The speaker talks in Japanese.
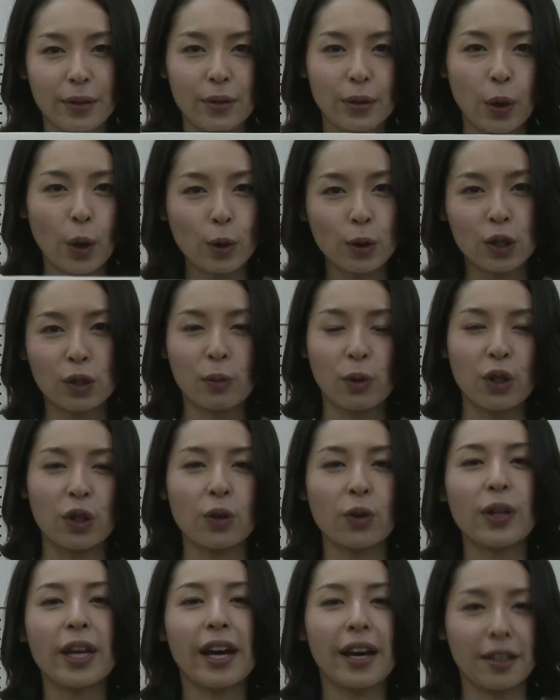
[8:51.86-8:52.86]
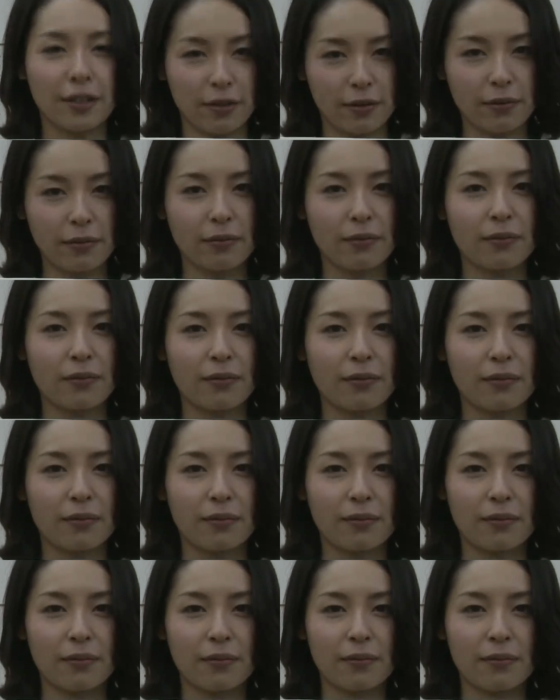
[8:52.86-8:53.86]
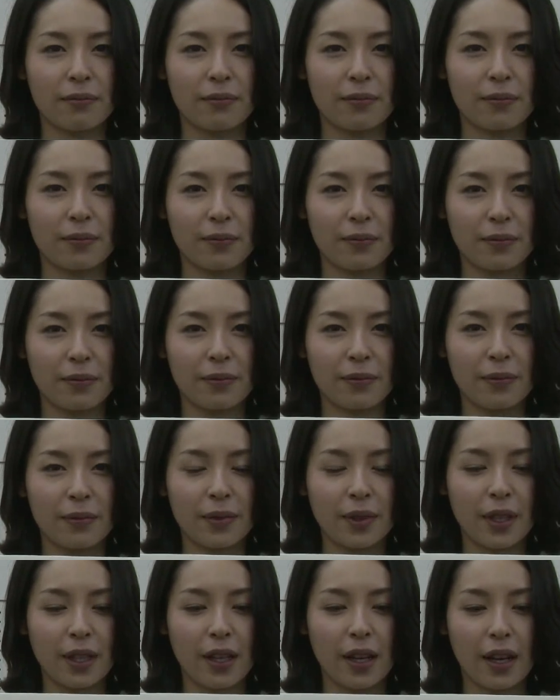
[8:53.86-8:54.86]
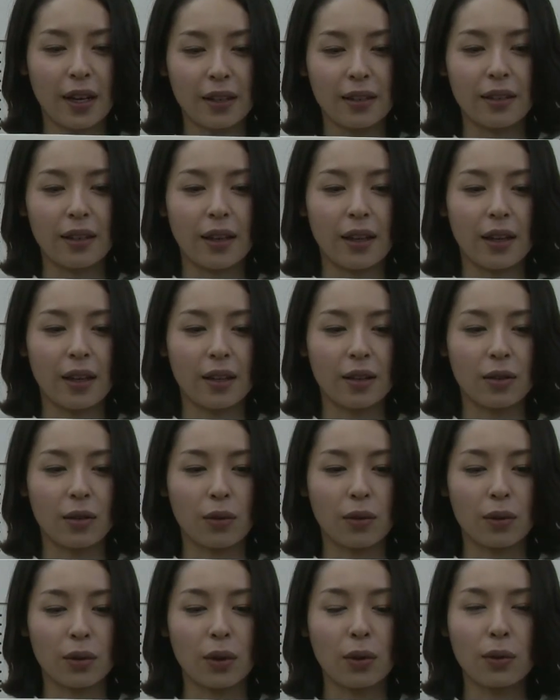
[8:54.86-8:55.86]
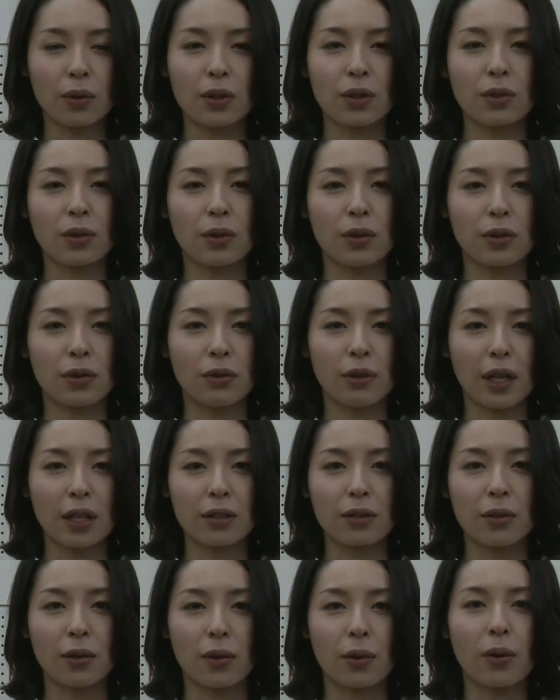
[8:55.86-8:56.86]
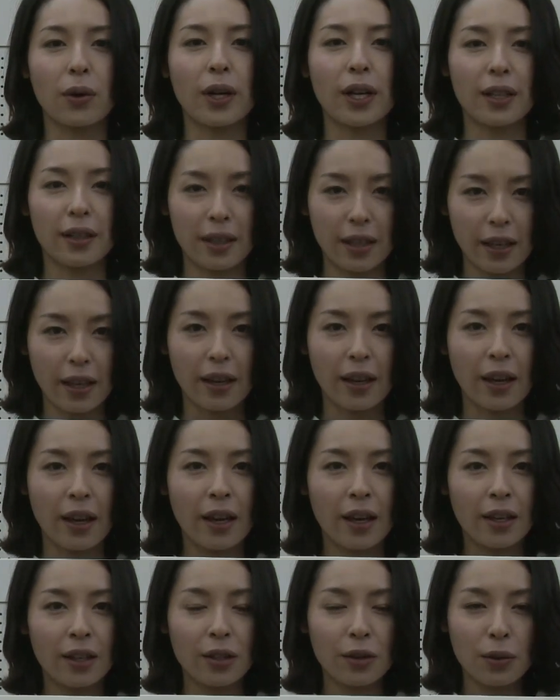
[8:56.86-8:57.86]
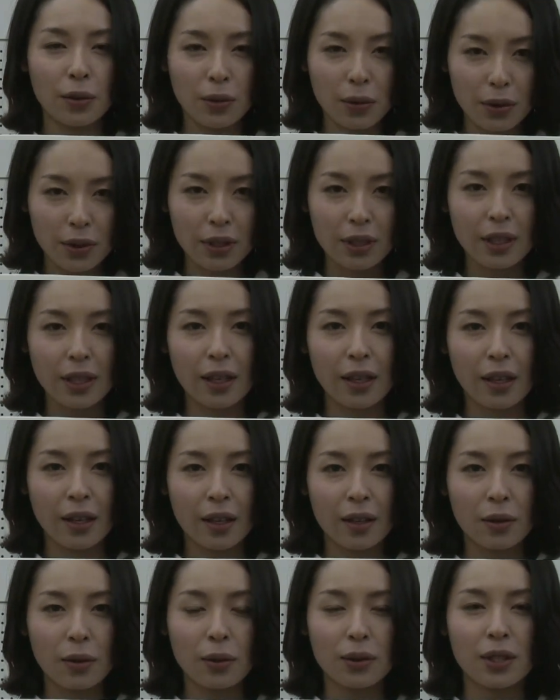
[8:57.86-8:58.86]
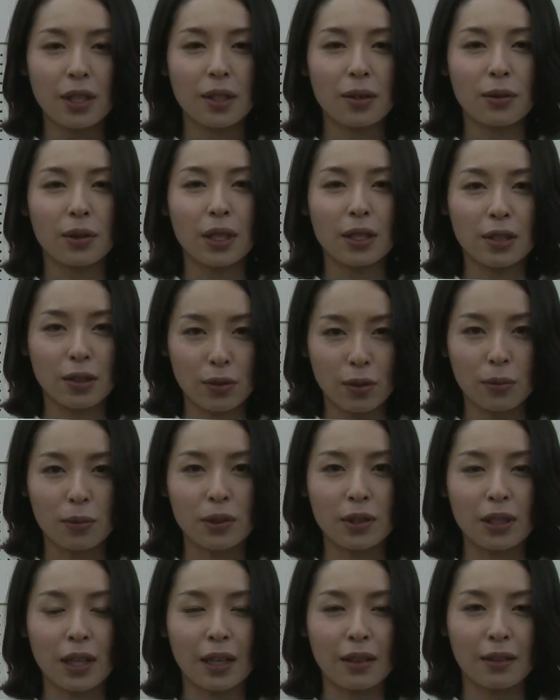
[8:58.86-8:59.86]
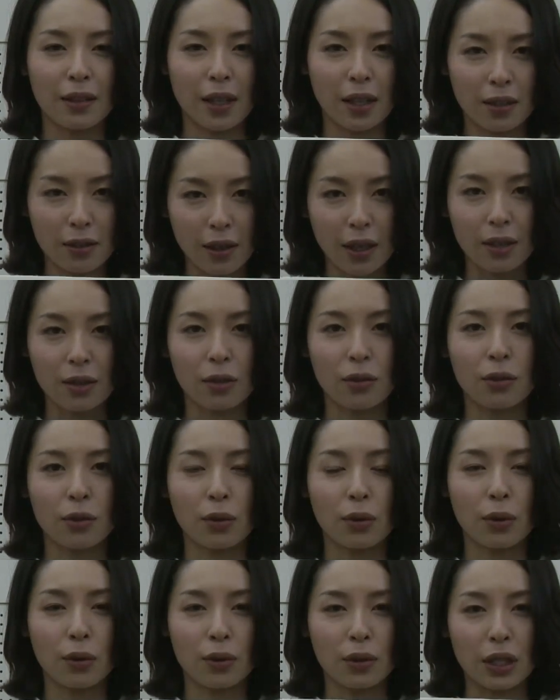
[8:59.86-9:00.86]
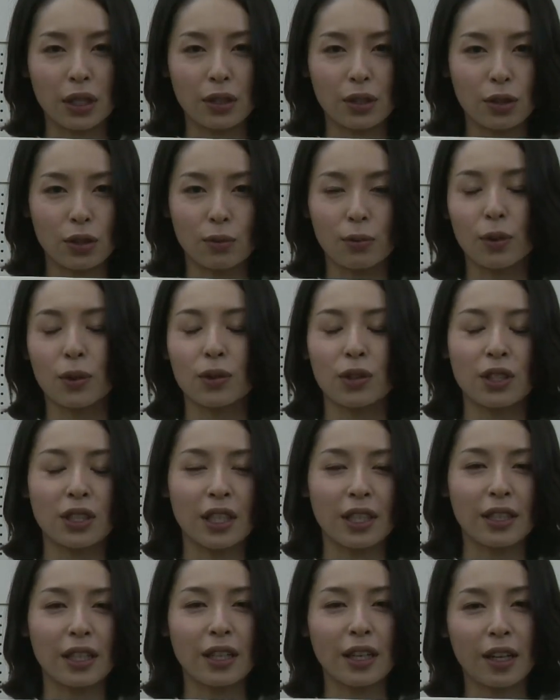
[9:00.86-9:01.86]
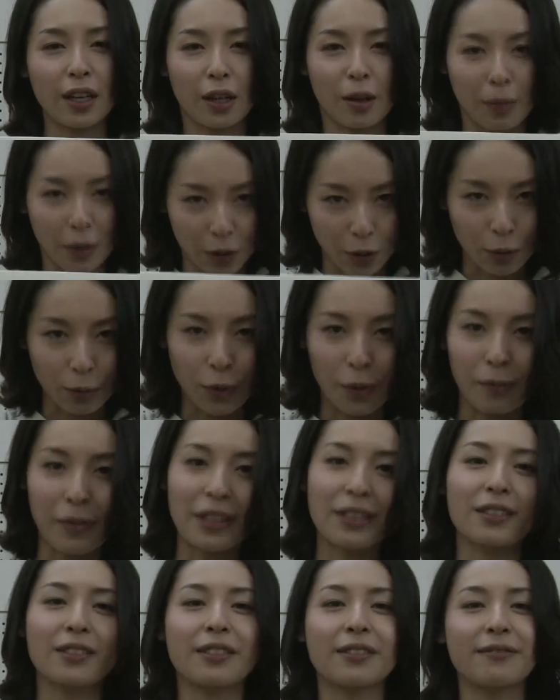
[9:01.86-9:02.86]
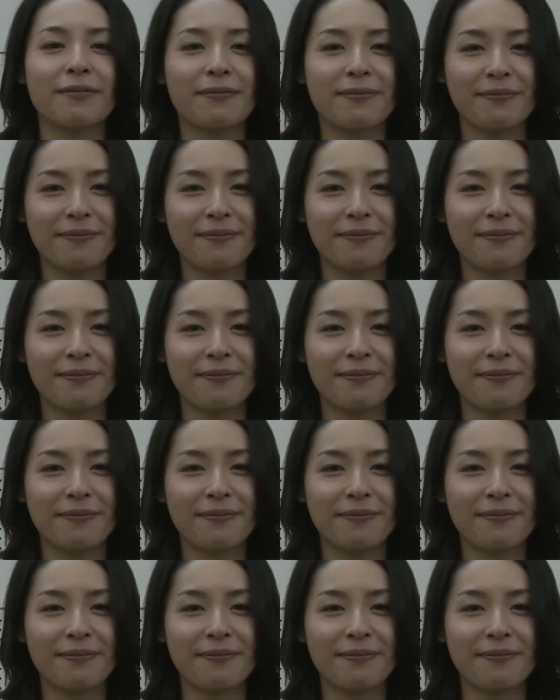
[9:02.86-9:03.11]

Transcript: 教師も人であるその心ははいえーと、教師という枠を超えて人としてどう生徒たちとぶつかっていくかというところに注目していただければと思います。